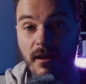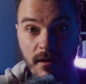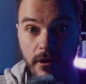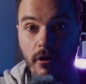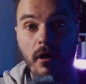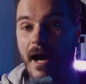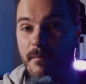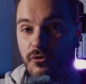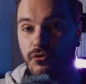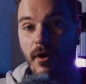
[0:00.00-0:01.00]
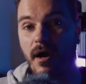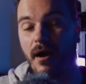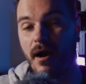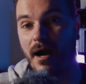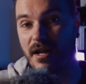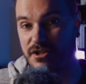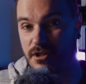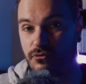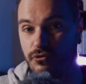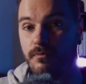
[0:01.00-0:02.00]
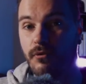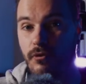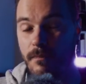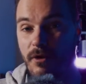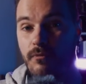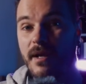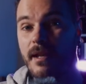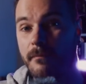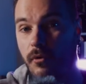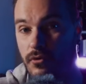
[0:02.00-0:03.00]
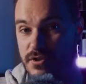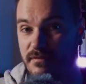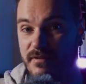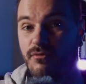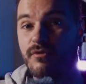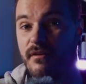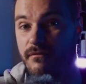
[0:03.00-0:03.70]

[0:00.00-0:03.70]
Et d'ailleurs, abonne-toi à la chaîne YouTube pour ne pas louper les prochaines vidéos qui